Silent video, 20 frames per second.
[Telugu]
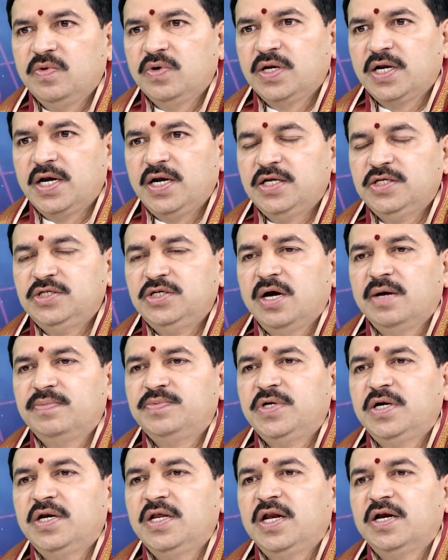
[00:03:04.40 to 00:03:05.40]
ఊరికి వెళ్ళి జాబ్
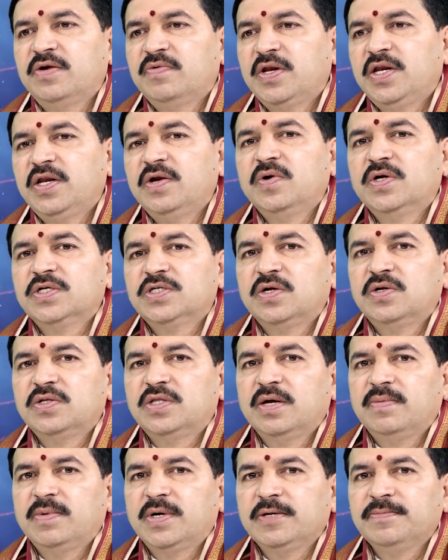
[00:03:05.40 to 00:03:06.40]
చేయడం ఇలాంటివన్నీ కూడా
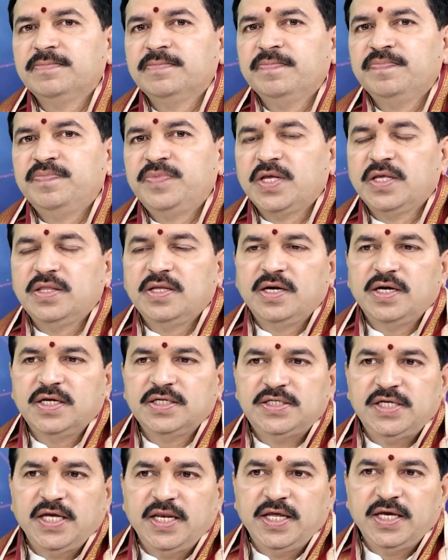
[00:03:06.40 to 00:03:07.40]
జరుగుతాయి మనం ఎందుకంటే
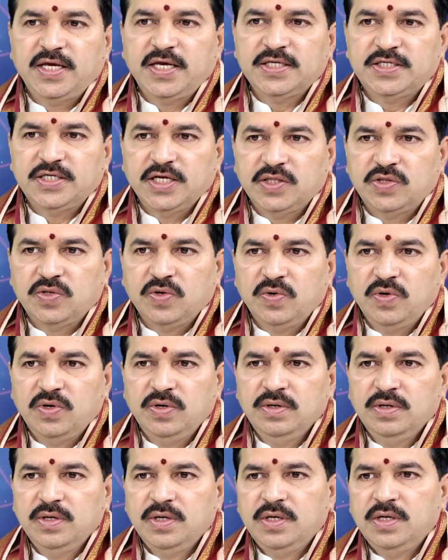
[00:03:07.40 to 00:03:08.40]
శనికి శత్రువులు
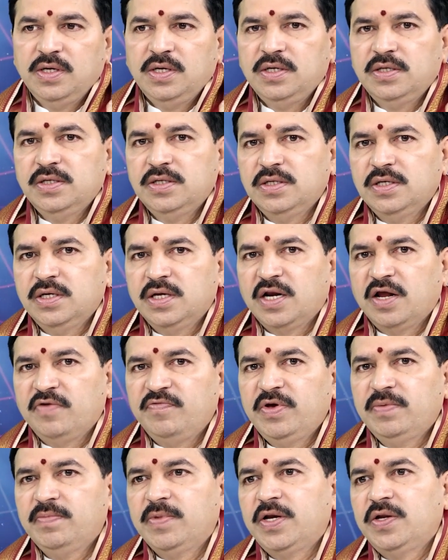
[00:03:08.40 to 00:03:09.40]

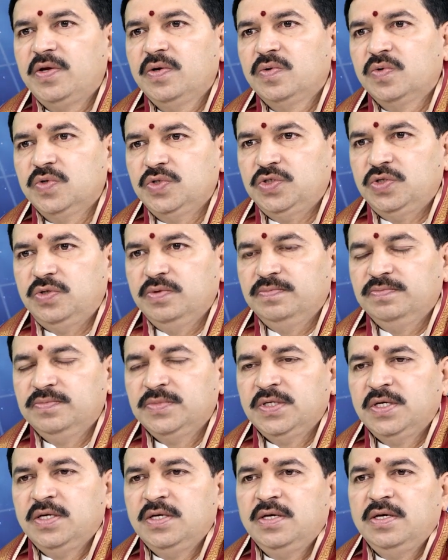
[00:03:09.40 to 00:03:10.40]
రవి మరియు కుజుడు
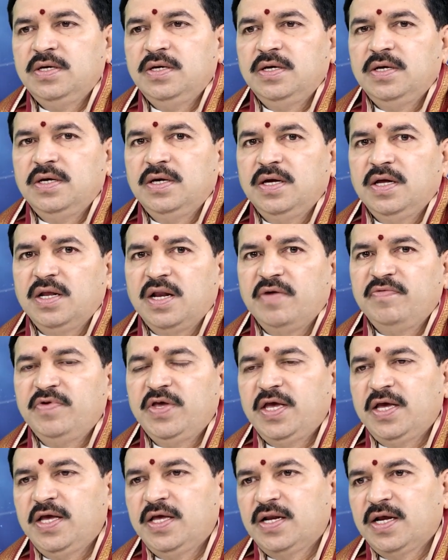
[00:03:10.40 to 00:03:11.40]
రవి
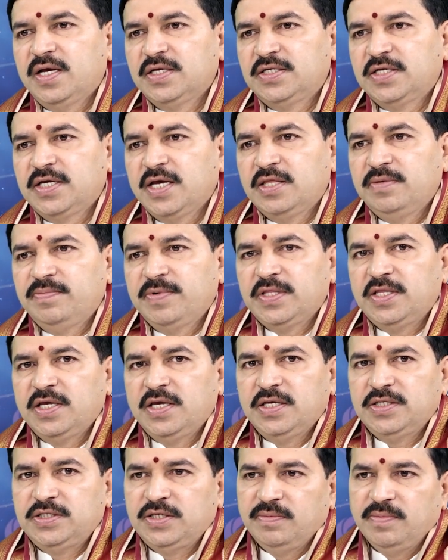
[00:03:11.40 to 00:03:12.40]
ఏ రాశికి అధిపతి
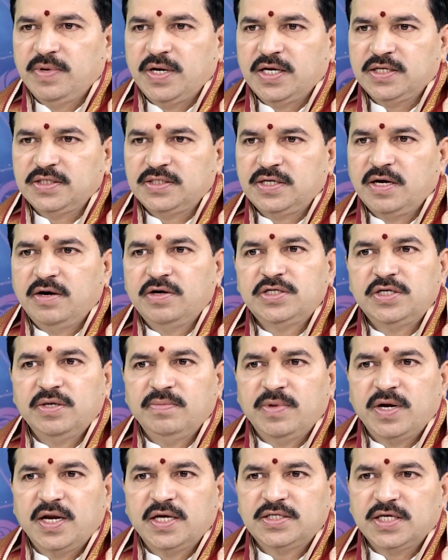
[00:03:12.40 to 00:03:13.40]
సింహరాశి కాబట్టి
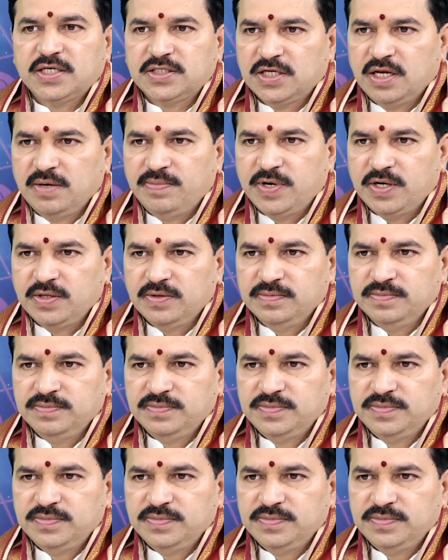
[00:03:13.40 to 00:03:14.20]
సింహరాశి అస్సలు పడదు